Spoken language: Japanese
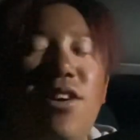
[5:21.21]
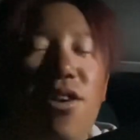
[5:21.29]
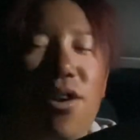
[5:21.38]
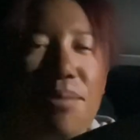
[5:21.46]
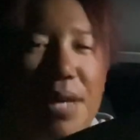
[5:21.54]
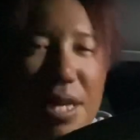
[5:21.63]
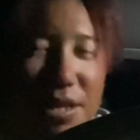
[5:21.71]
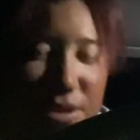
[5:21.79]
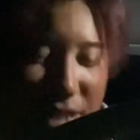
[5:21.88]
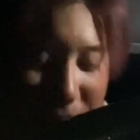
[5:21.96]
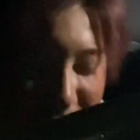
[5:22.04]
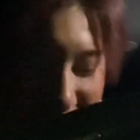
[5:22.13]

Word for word: おめでとうございま